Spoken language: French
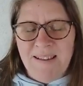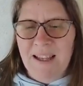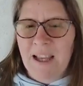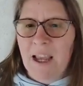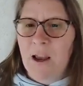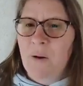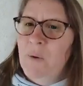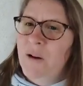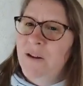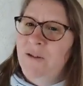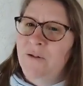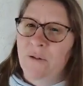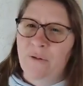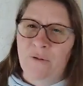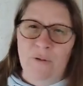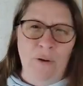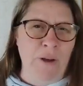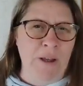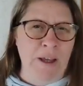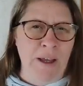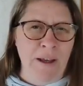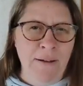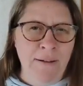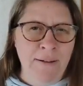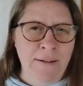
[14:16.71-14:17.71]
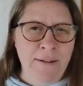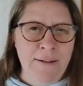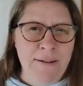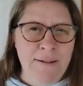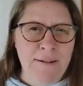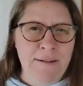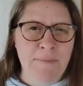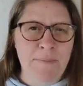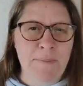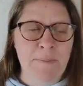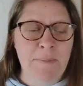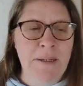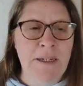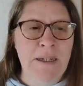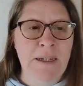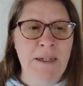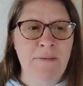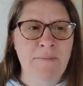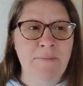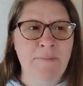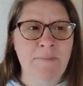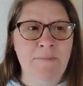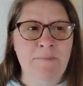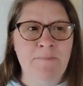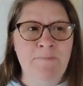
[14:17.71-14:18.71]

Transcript: très what the fuck, hein, mais